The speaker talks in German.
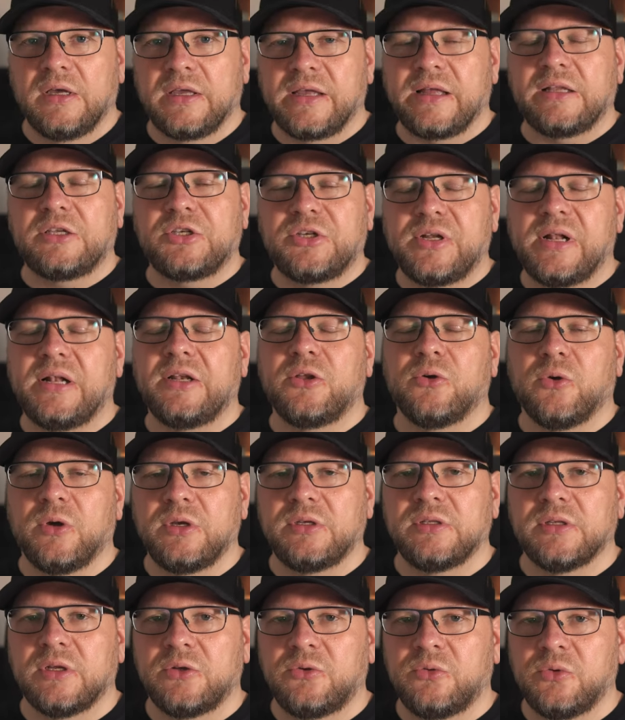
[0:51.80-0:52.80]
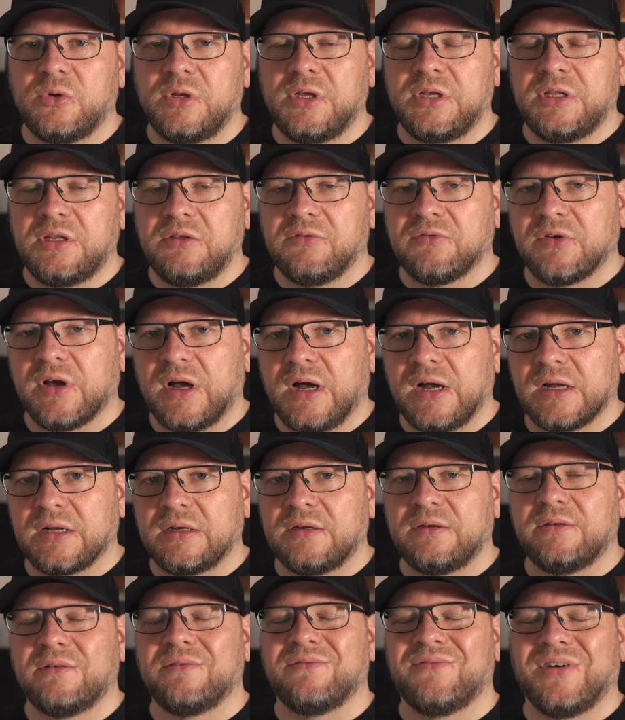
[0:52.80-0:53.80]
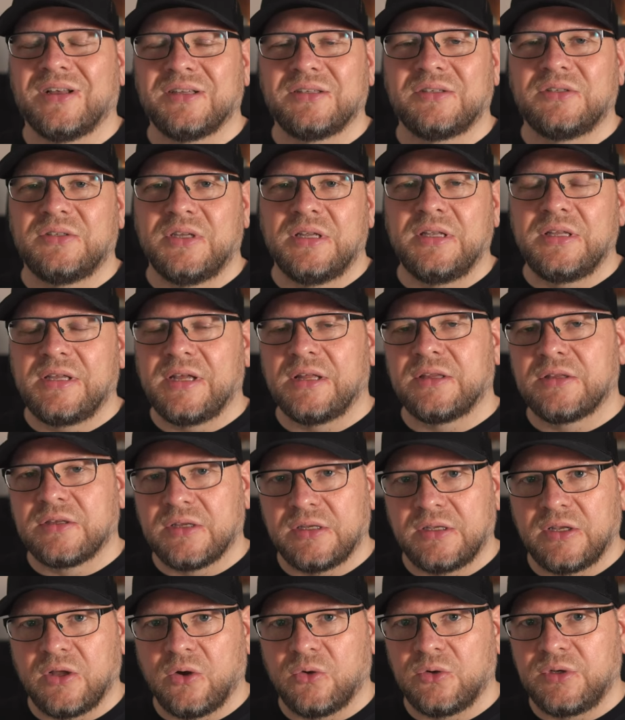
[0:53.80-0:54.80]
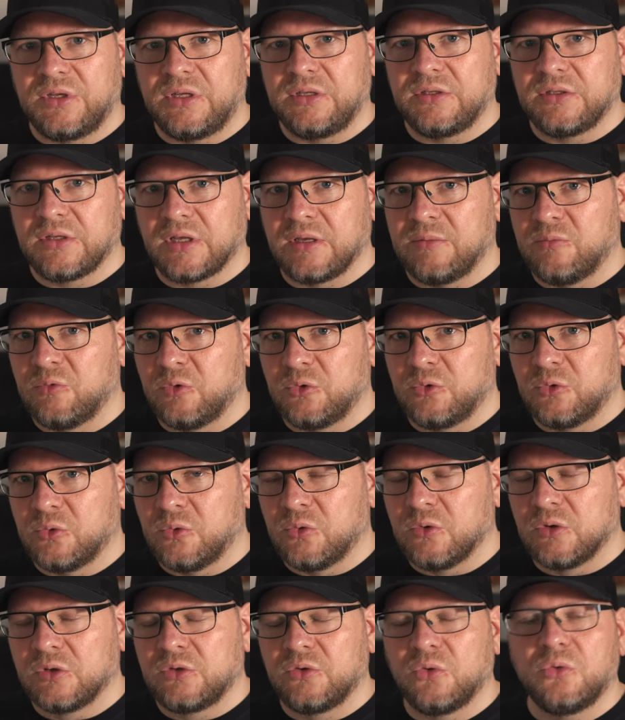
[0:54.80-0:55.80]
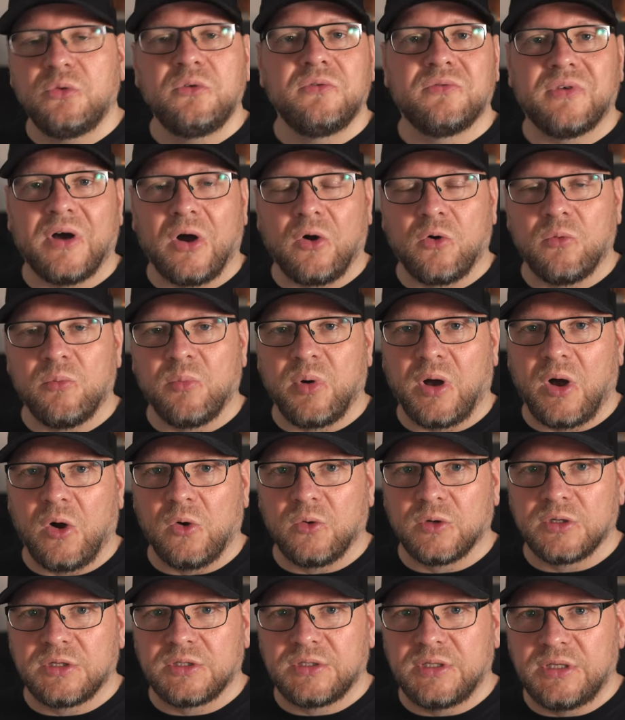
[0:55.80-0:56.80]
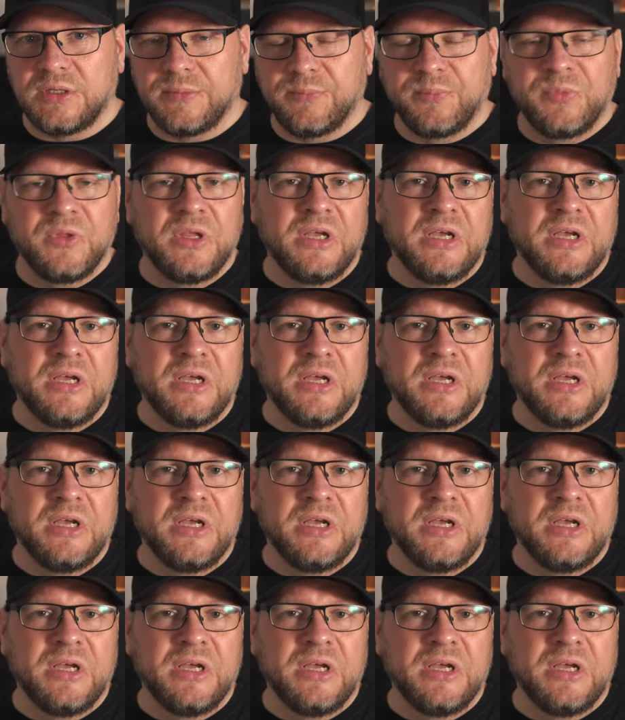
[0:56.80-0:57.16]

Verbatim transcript: Jetzt stellt ihr euch natürlich die Frage, was sind jetzt genau Distributoren und warum brauche ich die?